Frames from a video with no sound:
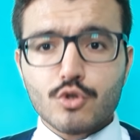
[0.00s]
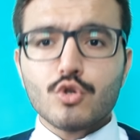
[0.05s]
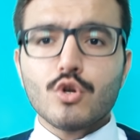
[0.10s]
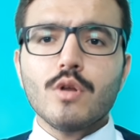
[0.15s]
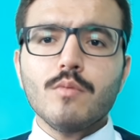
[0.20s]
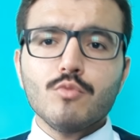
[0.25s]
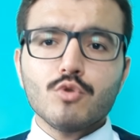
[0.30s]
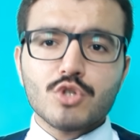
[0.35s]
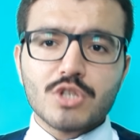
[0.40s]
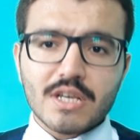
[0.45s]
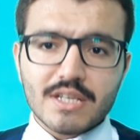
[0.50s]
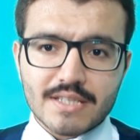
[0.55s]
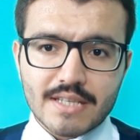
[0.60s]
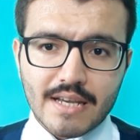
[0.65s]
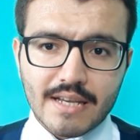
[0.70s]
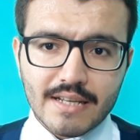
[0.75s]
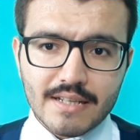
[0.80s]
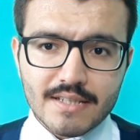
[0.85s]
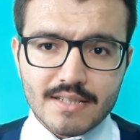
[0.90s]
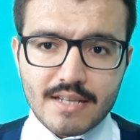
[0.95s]
söyleyeyim
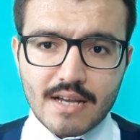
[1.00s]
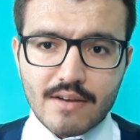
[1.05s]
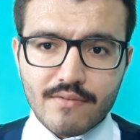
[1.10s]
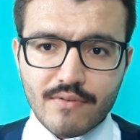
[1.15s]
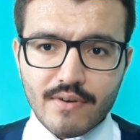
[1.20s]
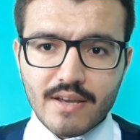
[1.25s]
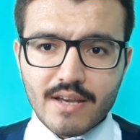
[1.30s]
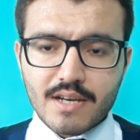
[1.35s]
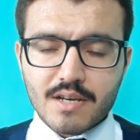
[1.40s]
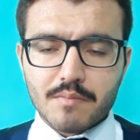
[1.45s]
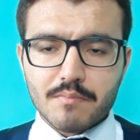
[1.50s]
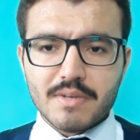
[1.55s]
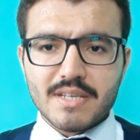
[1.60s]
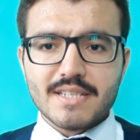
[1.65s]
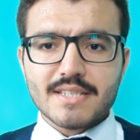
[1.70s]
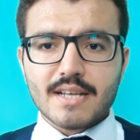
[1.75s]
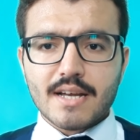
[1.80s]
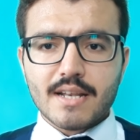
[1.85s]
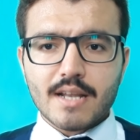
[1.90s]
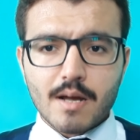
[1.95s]
187 sayfaya yakın bir
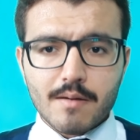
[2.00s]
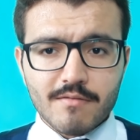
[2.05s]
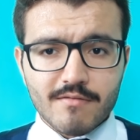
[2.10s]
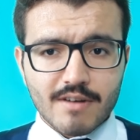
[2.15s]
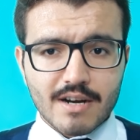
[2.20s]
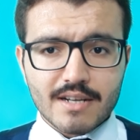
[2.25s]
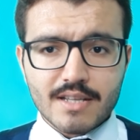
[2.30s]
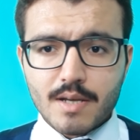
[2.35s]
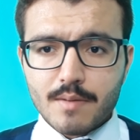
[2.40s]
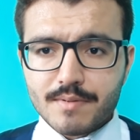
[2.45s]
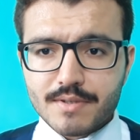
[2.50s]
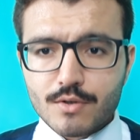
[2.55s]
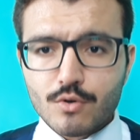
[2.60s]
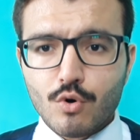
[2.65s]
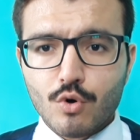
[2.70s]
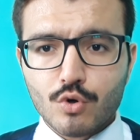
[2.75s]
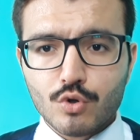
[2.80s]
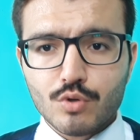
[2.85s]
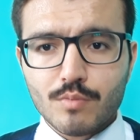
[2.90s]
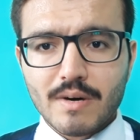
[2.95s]
izahname vardı. Hepsini
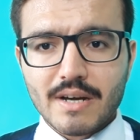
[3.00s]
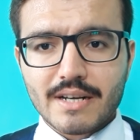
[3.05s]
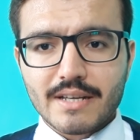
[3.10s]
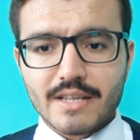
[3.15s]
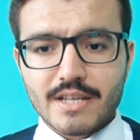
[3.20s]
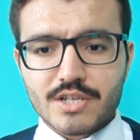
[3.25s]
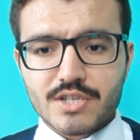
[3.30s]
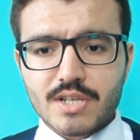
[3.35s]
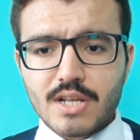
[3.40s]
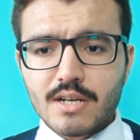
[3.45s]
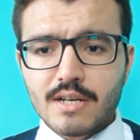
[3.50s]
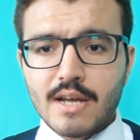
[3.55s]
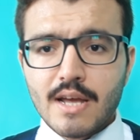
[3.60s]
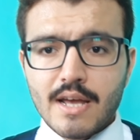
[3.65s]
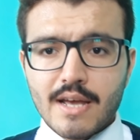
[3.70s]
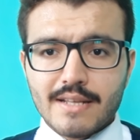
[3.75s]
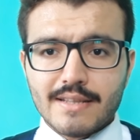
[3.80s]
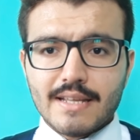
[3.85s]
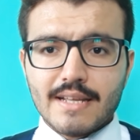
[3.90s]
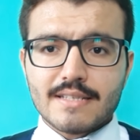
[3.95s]
okudum arkadaşlar.
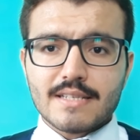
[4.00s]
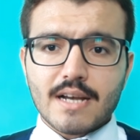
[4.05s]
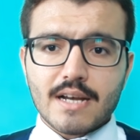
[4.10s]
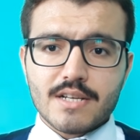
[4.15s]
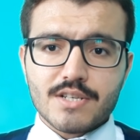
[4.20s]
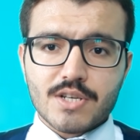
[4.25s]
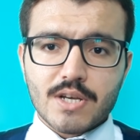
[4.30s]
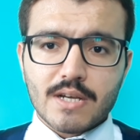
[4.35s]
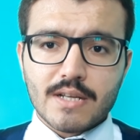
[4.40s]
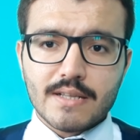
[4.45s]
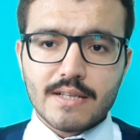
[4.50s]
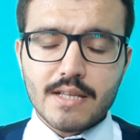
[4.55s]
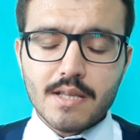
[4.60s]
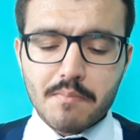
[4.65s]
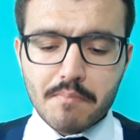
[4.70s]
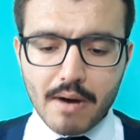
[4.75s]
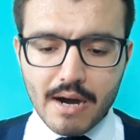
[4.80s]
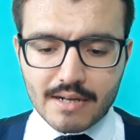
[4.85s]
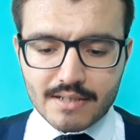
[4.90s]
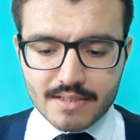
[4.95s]
Detaylı şekilde
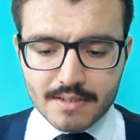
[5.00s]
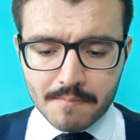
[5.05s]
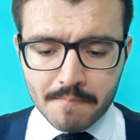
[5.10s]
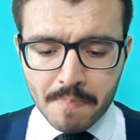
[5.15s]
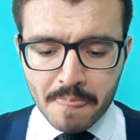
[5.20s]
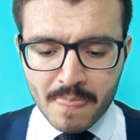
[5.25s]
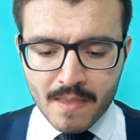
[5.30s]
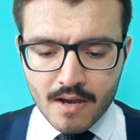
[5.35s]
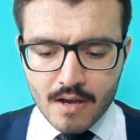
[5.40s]
de baktım.